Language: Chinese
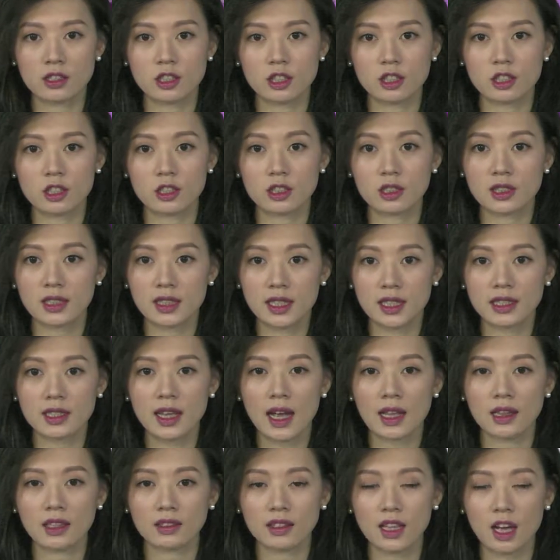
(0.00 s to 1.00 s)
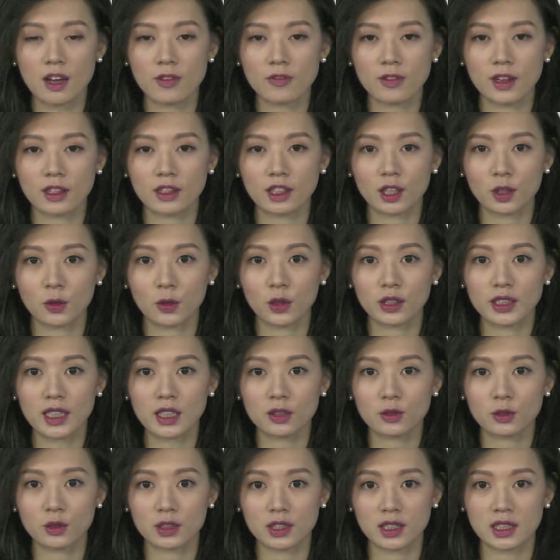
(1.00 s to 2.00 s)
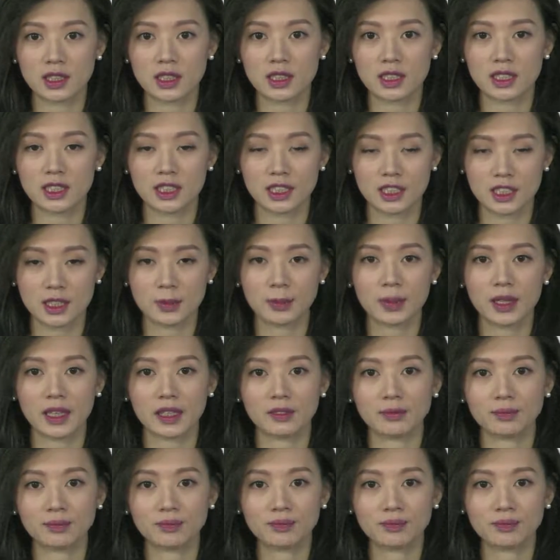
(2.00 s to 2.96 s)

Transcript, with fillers: 是接待了到访的国家主席习近平。